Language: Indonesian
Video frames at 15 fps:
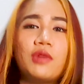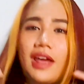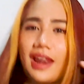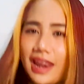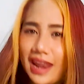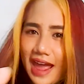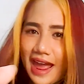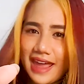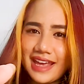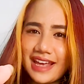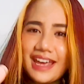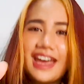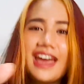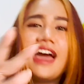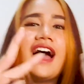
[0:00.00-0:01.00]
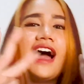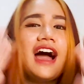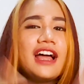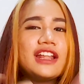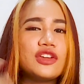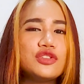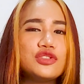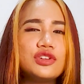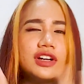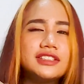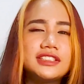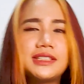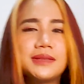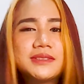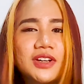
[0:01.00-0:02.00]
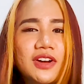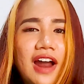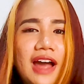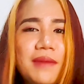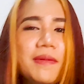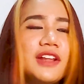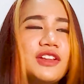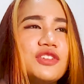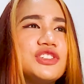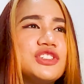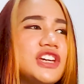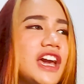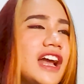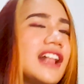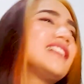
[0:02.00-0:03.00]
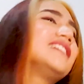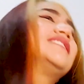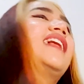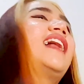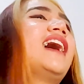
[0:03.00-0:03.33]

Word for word: boleh like, atau juga subscribe atau share terserah